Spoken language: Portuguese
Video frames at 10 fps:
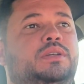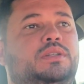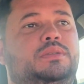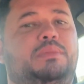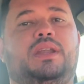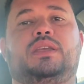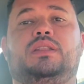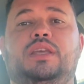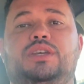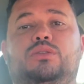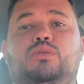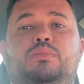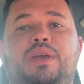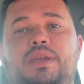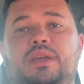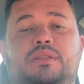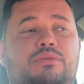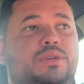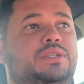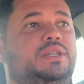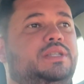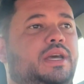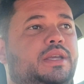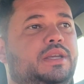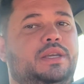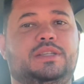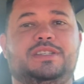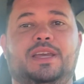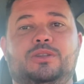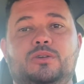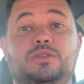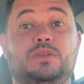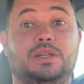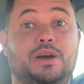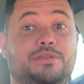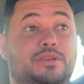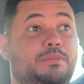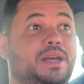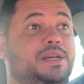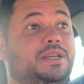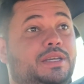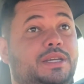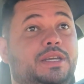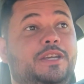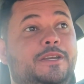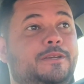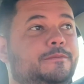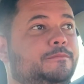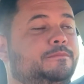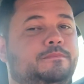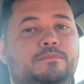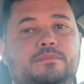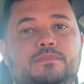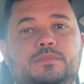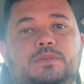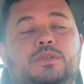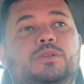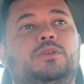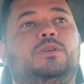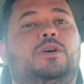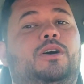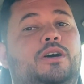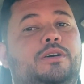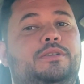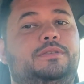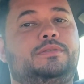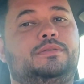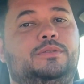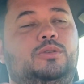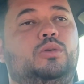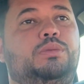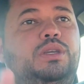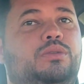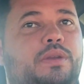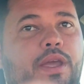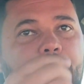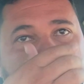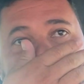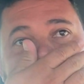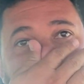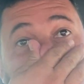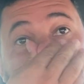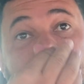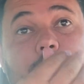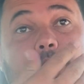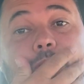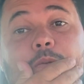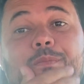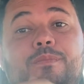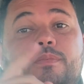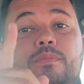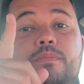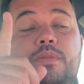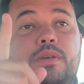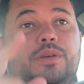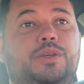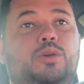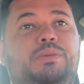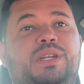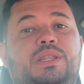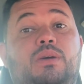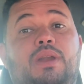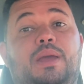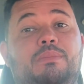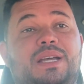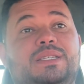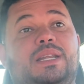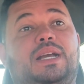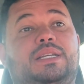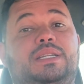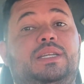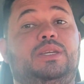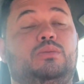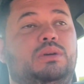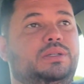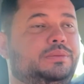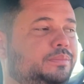Espero que esteja tudo bem entre vocês aí, seguidores do canal Reforma Aqui. Ó, domingo, né? Domingo. E os meninos estão lá, em maçã na casa de Hugo.